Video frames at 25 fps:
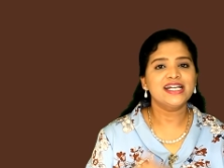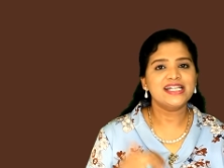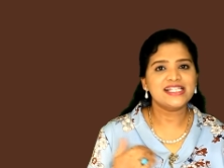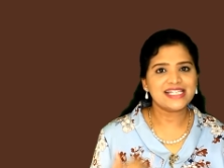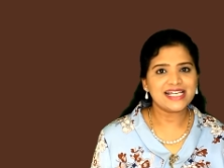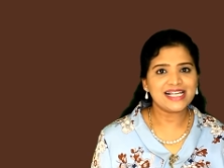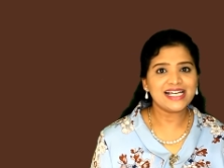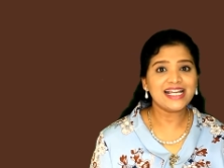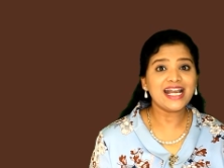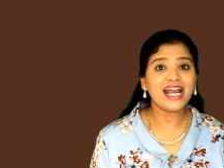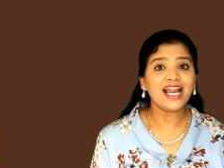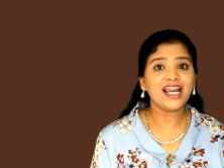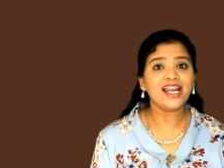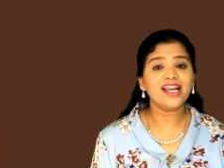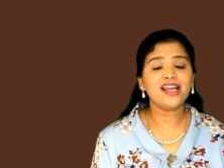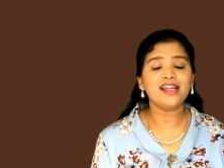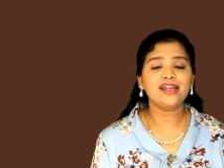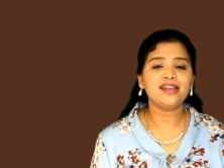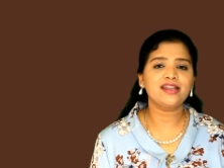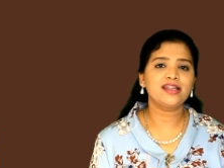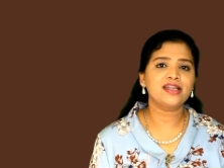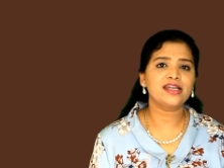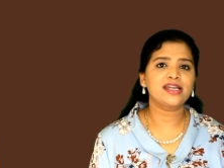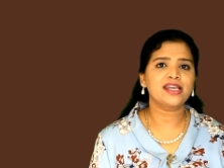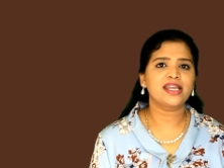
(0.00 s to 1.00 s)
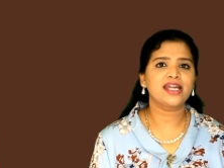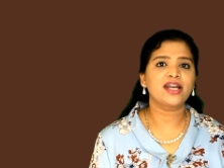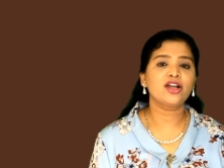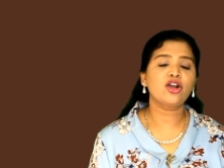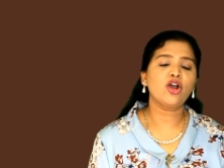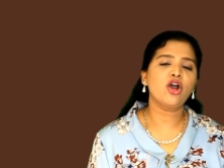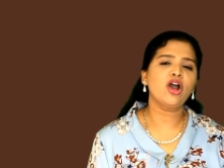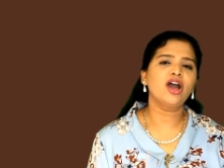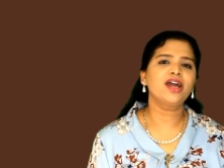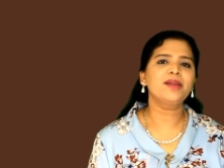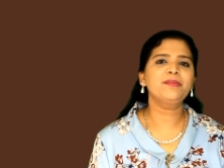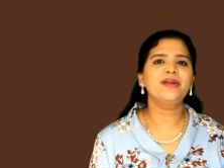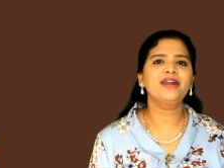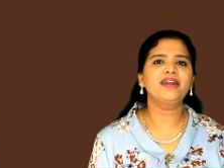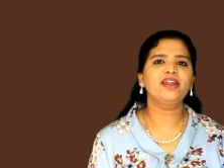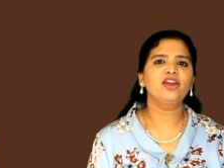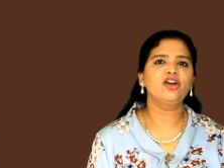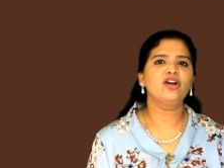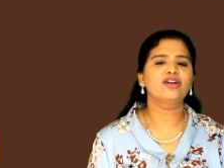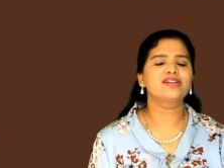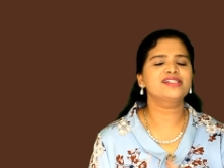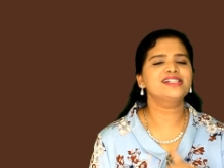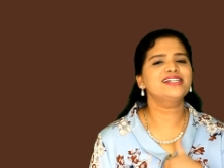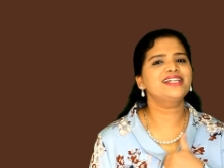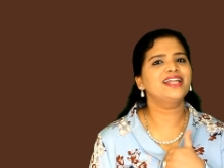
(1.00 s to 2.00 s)
செல்களில் இருக்கிற கார்பன் டை
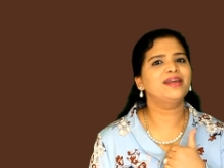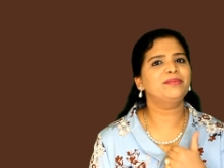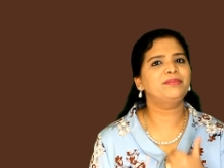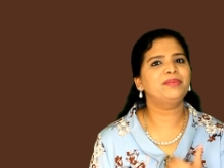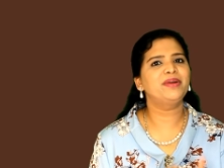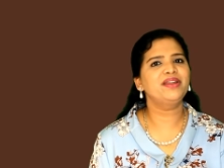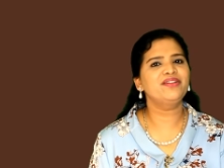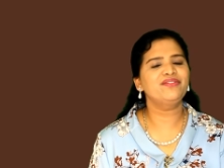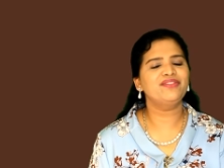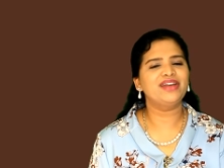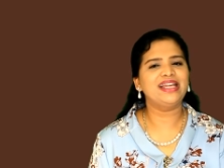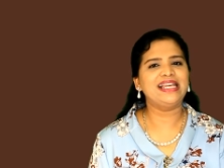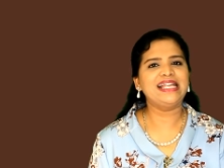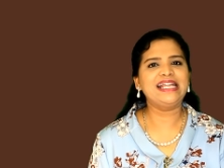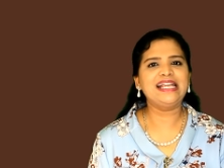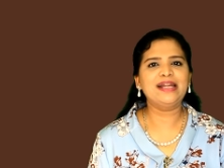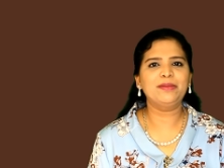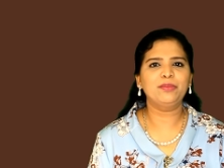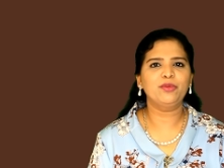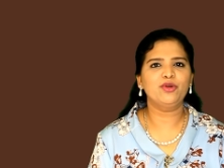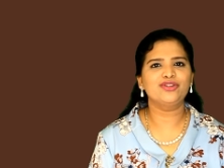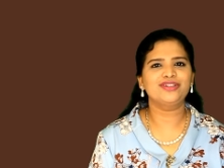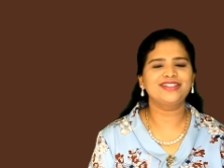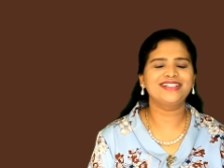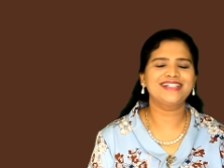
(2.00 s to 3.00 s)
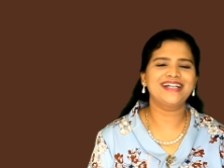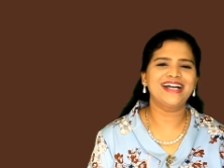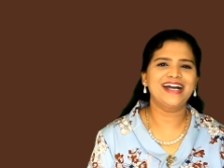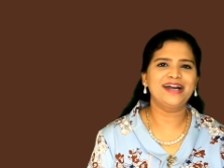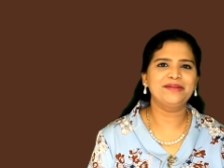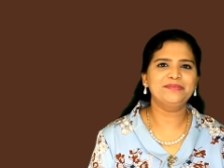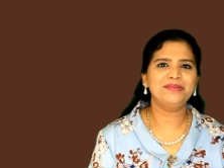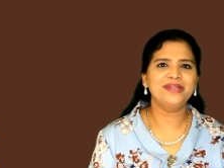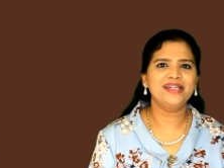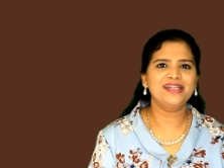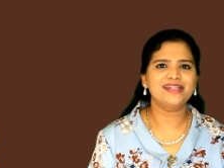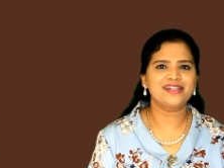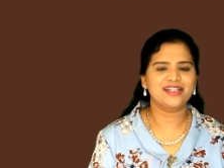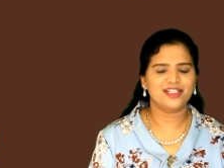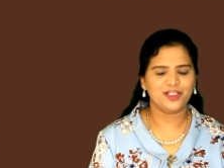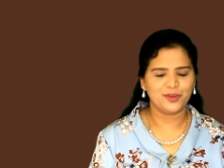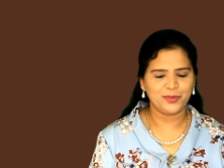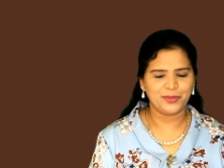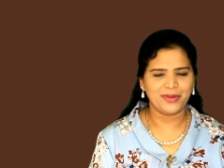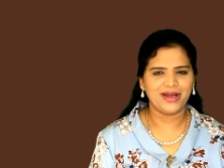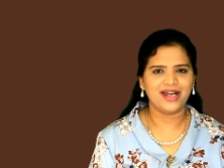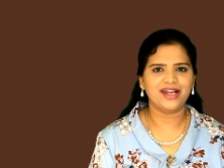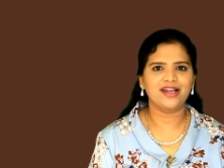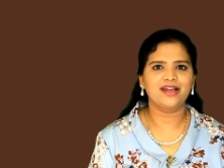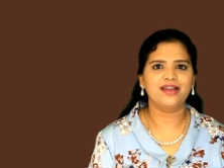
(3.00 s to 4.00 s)
ஆக்சைடு எப்படி வெளியில போகுது அப்படின்றத
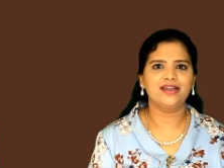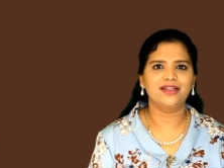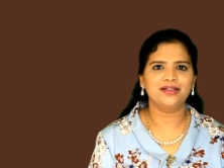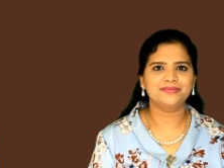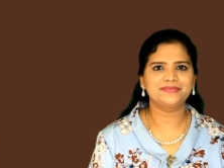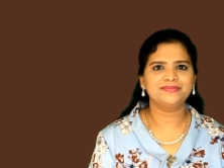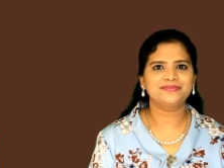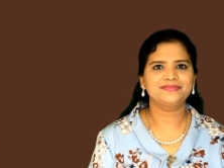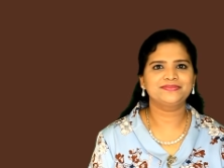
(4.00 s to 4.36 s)
பார்க்கலாம்